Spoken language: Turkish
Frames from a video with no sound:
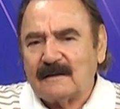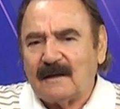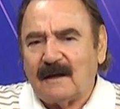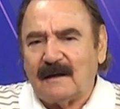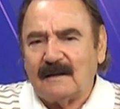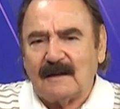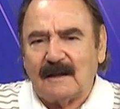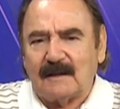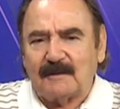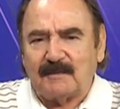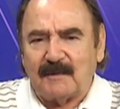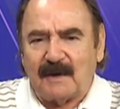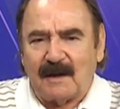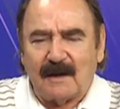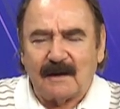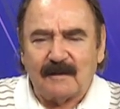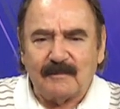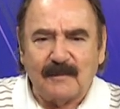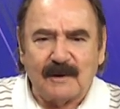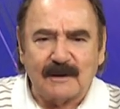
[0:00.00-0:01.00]
anlatmaya
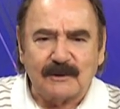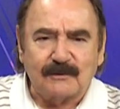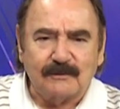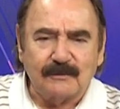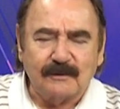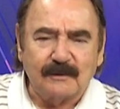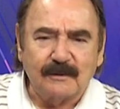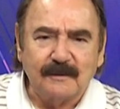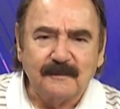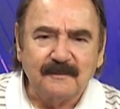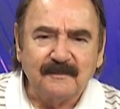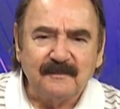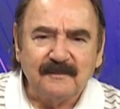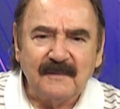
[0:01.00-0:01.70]
başlıyorum.